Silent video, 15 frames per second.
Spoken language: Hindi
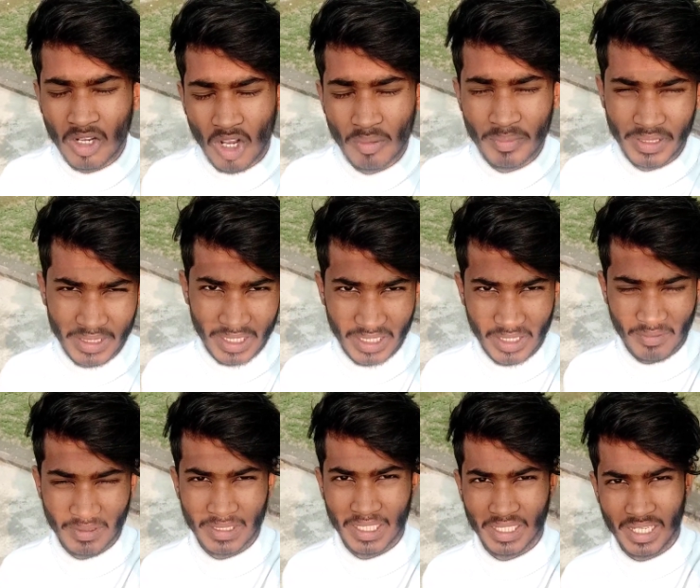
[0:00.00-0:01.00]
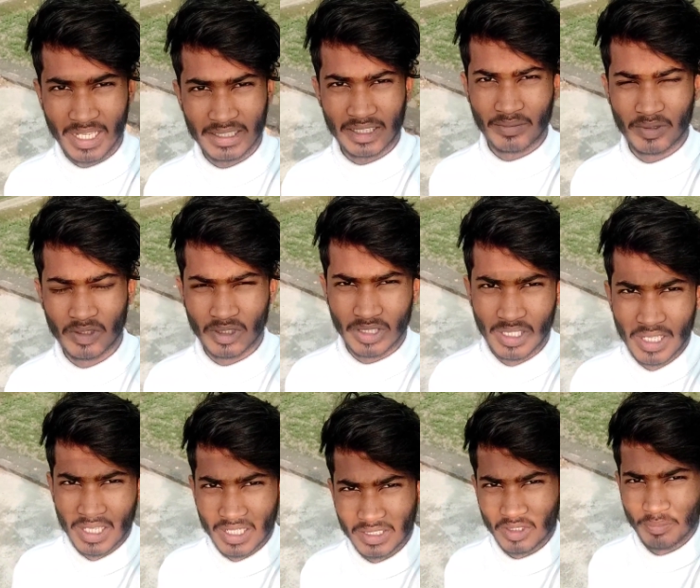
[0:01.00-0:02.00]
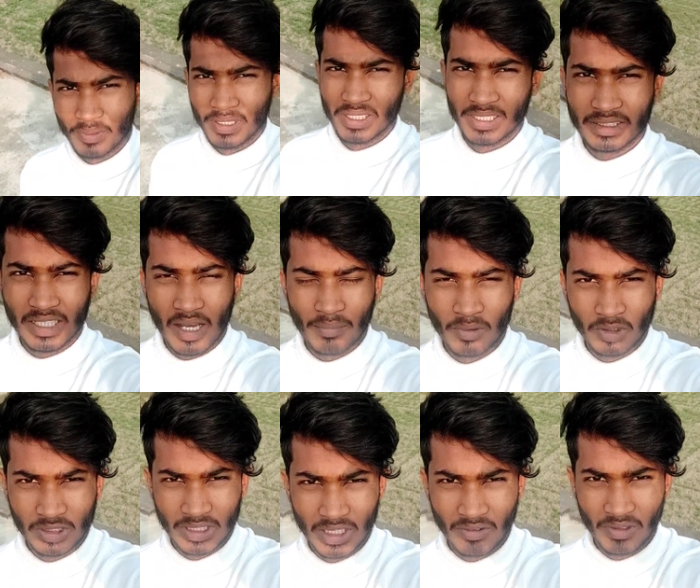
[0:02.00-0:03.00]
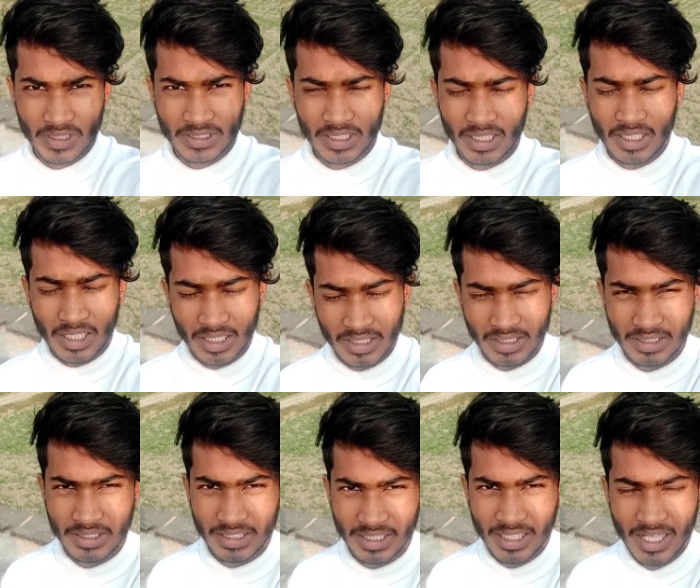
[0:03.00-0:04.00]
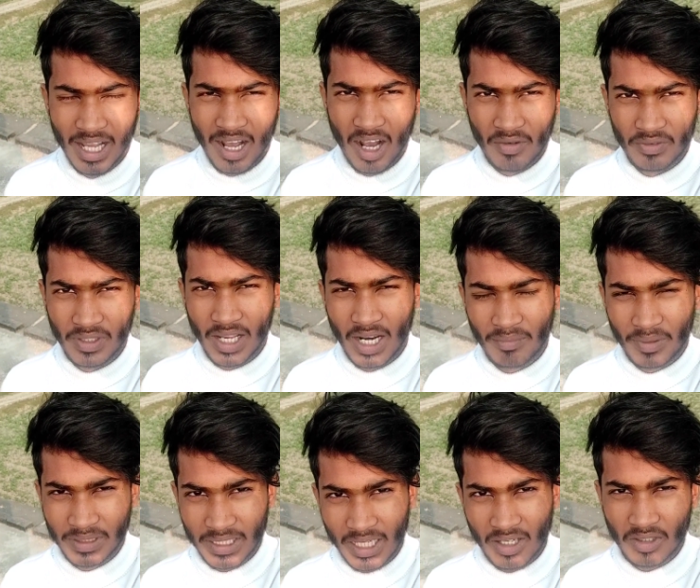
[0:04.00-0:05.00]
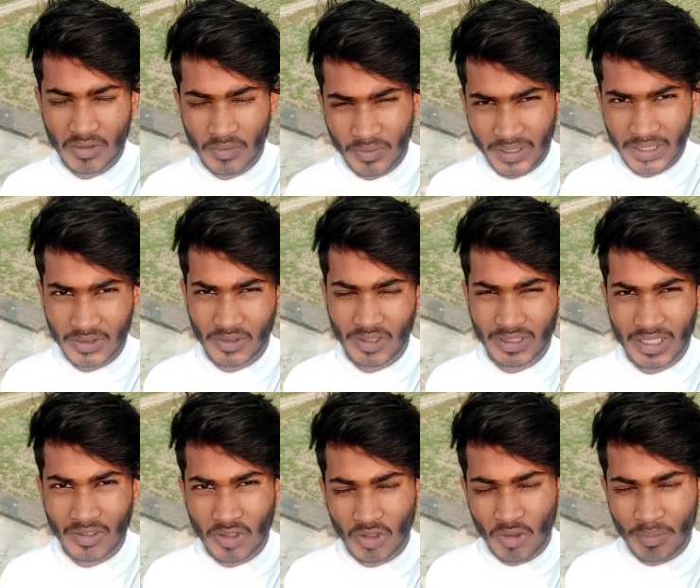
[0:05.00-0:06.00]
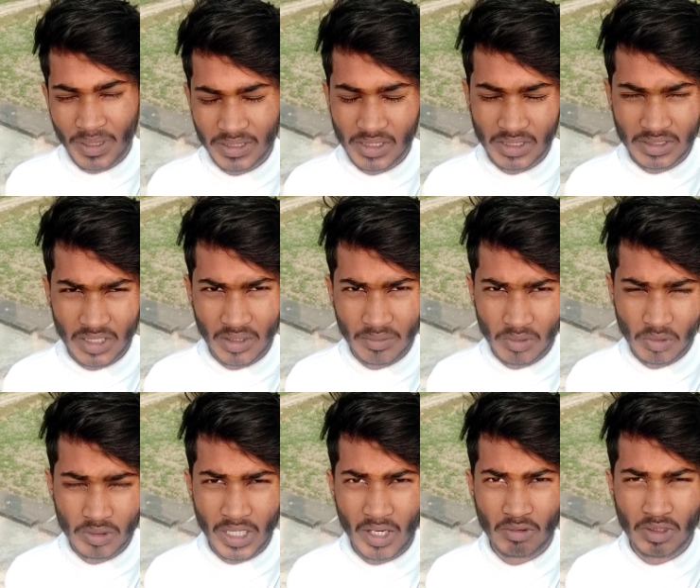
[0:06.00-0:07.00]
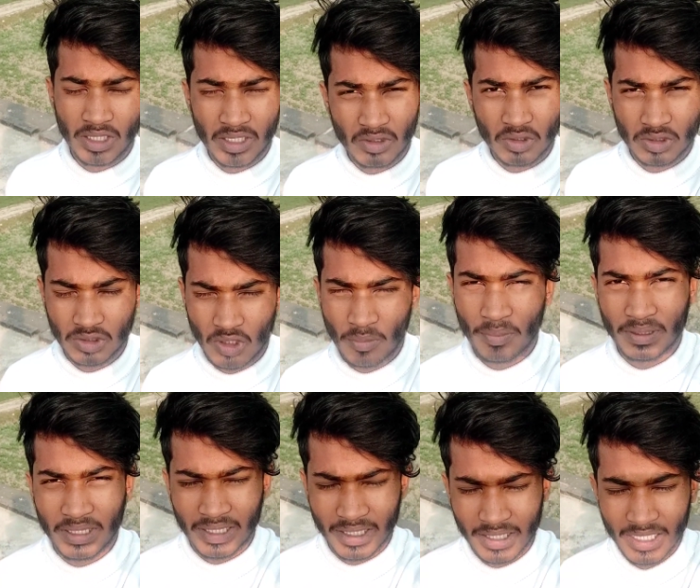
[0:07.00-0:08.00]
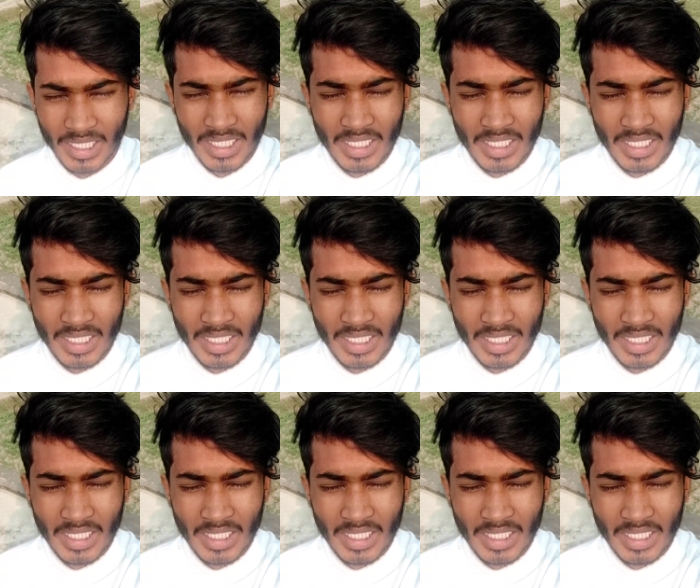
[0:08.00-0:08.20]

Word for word: कमेंट करके बताए कैसा वीडियो है तो प्लीज़ आप लोग से रिक्वेस्ट है कर दीजिए और फिलहाल मैं जा रहा हूँ फ्रेश हो लेता हूँ क्योंकि मैं जस्ट अभी उठा हूँ लेट हो चुका पता नहीं